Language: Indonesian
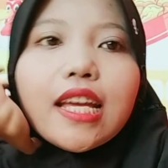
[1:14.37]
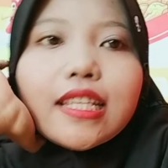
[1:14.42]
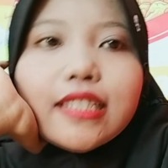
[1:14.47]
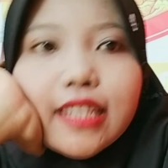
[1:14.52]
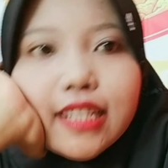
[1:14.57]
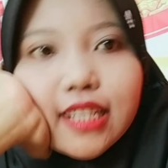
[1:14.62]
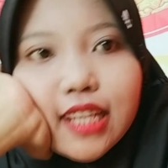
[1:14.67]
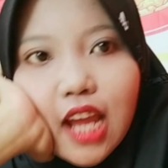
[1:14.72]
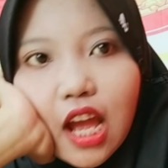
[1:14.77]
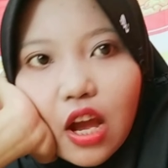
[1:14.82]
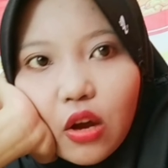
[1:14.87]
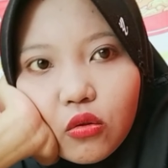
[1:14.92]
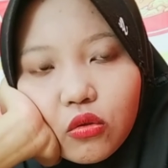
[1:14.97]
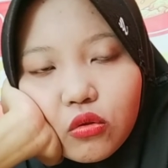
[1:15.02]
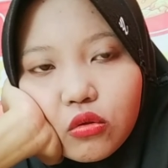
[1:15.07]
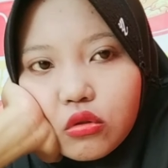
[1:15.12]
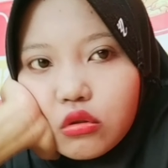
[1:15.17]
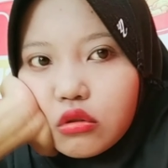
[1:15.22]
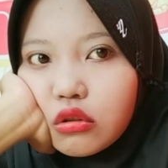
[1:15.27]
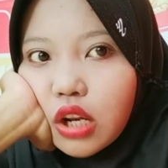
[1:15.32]
jadi aku
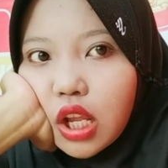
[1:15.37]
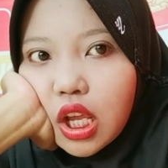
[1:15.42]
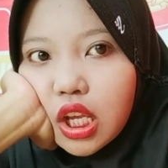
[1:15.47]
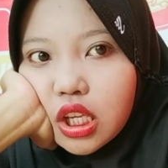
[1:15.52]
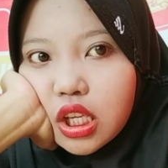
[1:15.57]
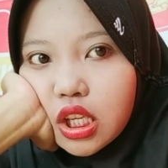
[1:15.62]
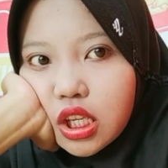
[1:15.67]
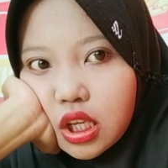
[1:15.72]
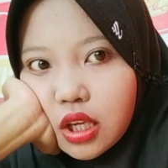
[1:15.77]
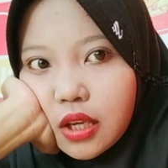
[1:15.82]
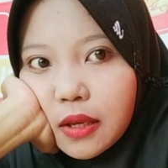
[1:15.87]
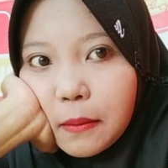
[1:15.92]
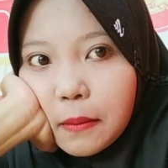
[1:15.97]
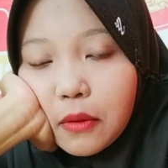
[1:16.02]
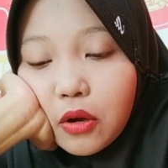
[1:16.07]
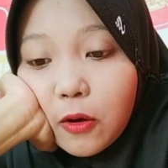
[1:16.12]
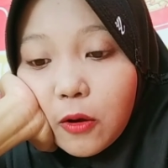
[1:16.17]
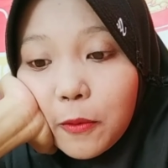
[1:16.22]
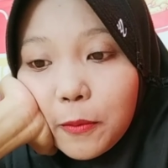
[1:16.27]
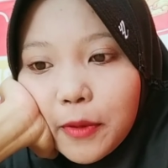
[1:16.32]
lagi
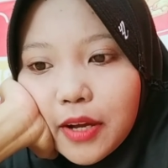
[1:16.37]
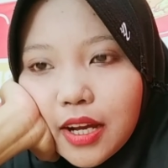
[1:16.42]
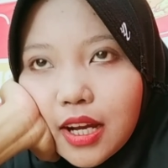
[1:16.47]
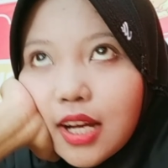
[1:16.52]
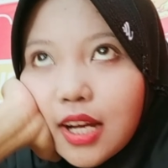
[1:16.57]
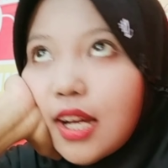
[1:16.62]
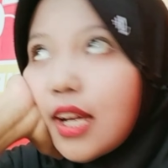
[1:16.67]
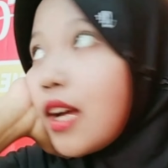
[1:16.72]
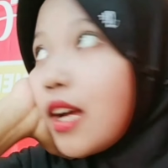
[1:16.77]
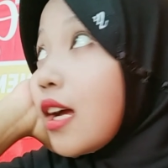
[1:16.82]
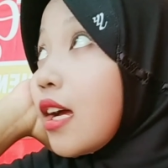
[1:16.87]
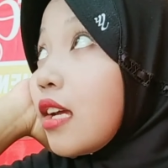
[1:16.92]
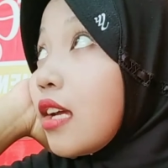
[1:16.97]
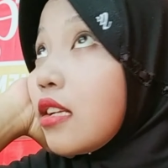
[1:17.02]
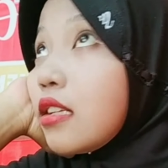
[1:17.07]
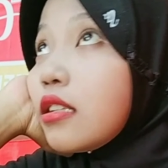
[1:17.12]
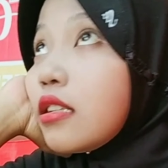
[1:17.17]
mau makan